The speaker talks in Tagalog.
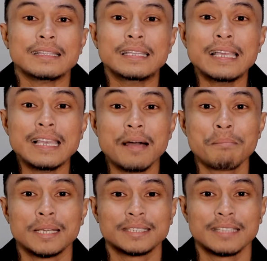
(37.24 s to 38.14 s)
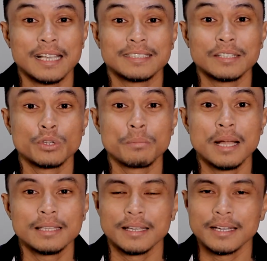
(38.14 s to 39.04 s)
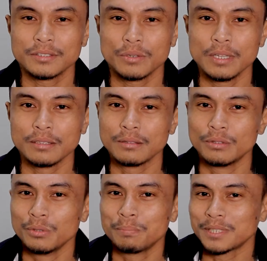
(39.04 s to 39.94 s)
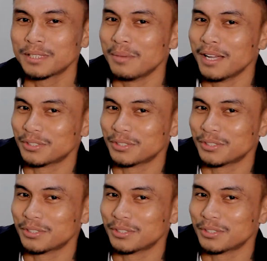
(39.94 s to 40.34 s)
Di lang basta sa normal na restaurant, doon pa sa mga